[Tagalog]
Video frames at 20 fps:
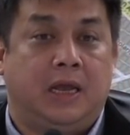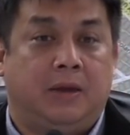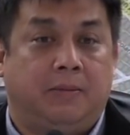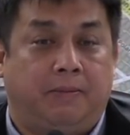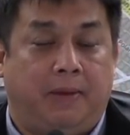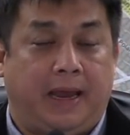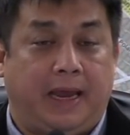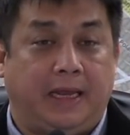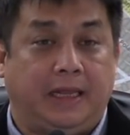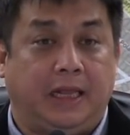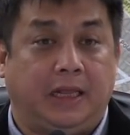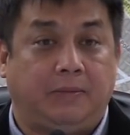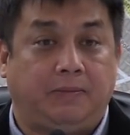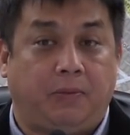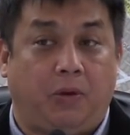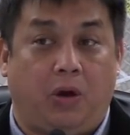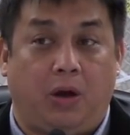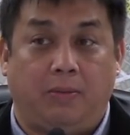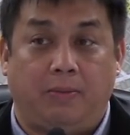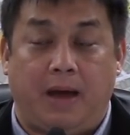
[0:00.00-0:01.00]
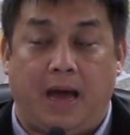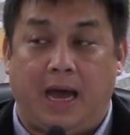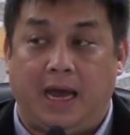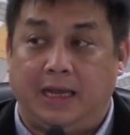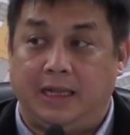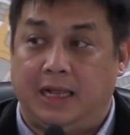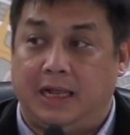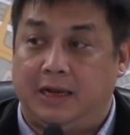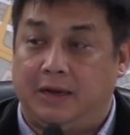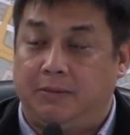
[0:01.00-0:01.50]
Mainit po ang
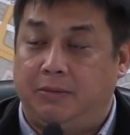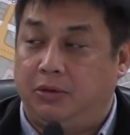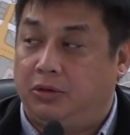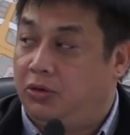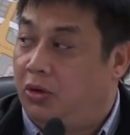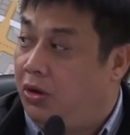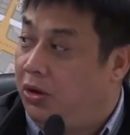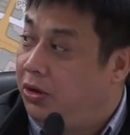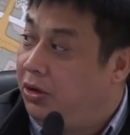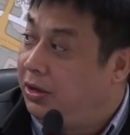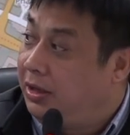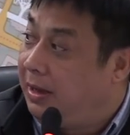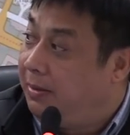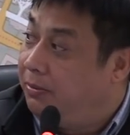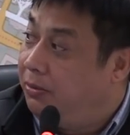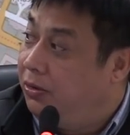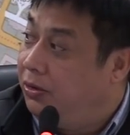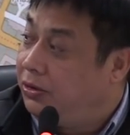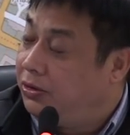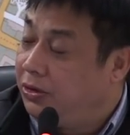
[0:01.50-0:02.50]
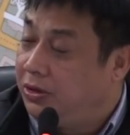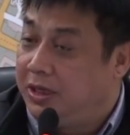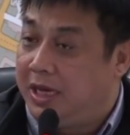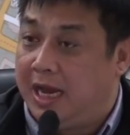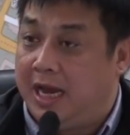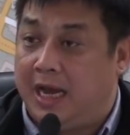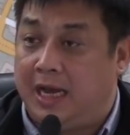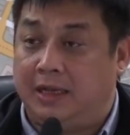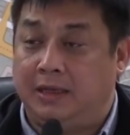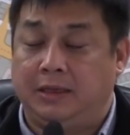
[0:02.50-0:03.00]
makina ng motor, yung tambucho
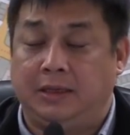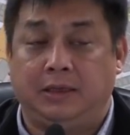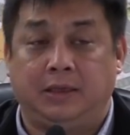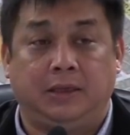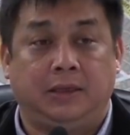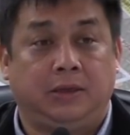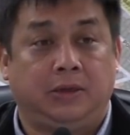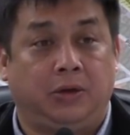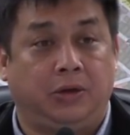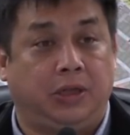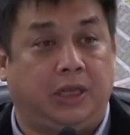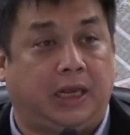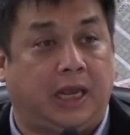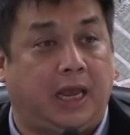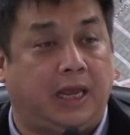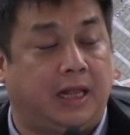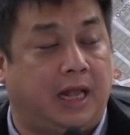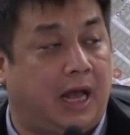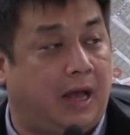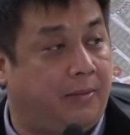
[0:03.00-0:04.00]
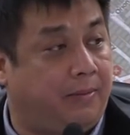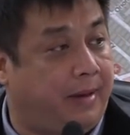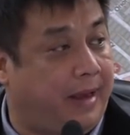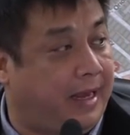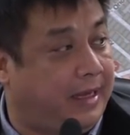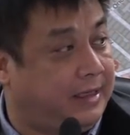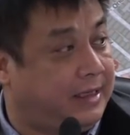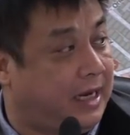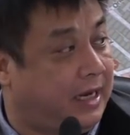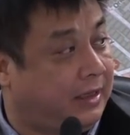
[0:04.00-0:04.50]
dyan, kung hindi kayo
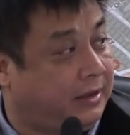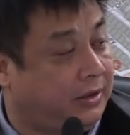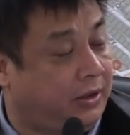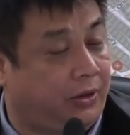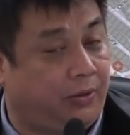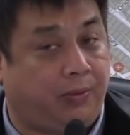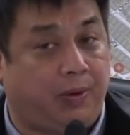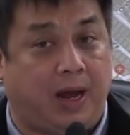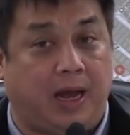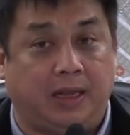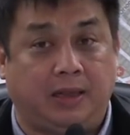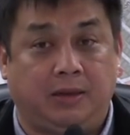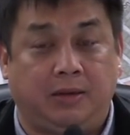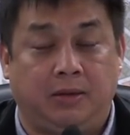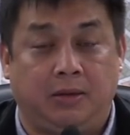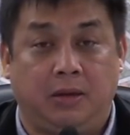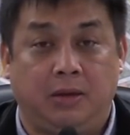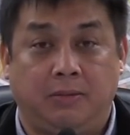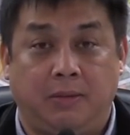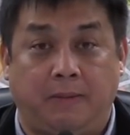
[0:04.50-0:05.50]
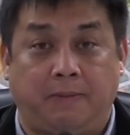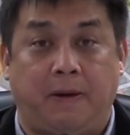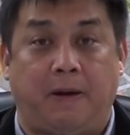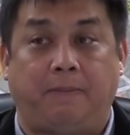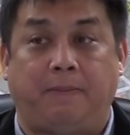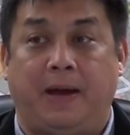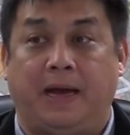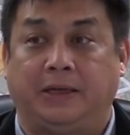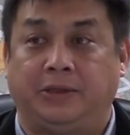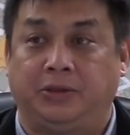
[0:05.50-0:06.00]
nakamedyas or what,
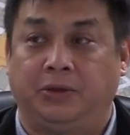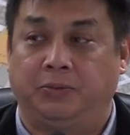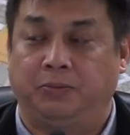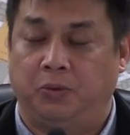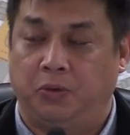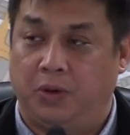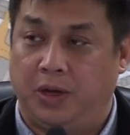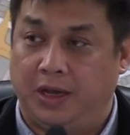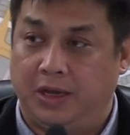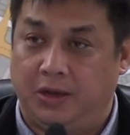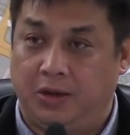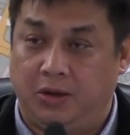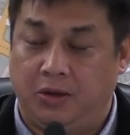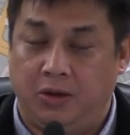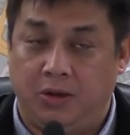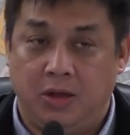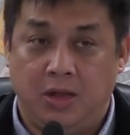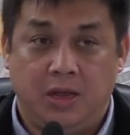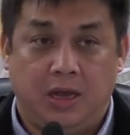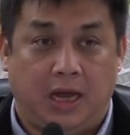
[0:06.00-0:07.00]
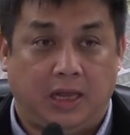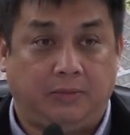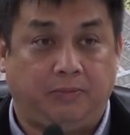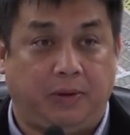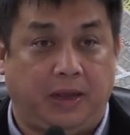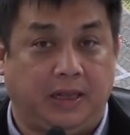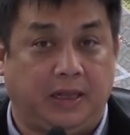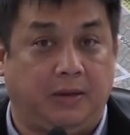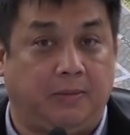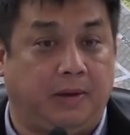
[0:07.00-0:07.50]
mapapasok po kayo at
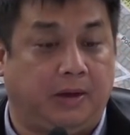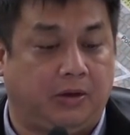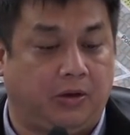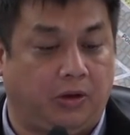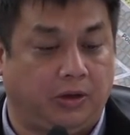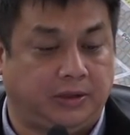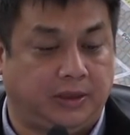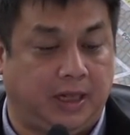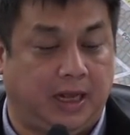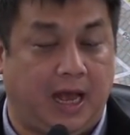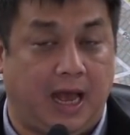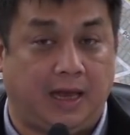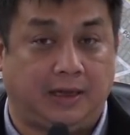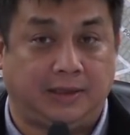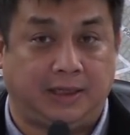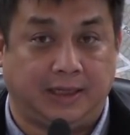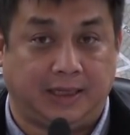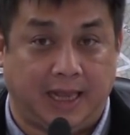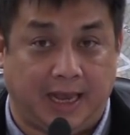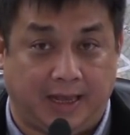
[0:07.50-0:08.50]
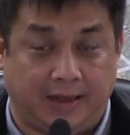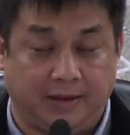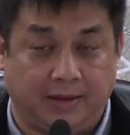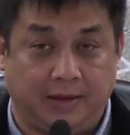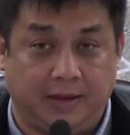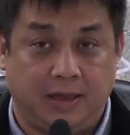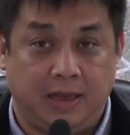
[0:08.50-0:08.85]
pwedeng mag-cause ng accident.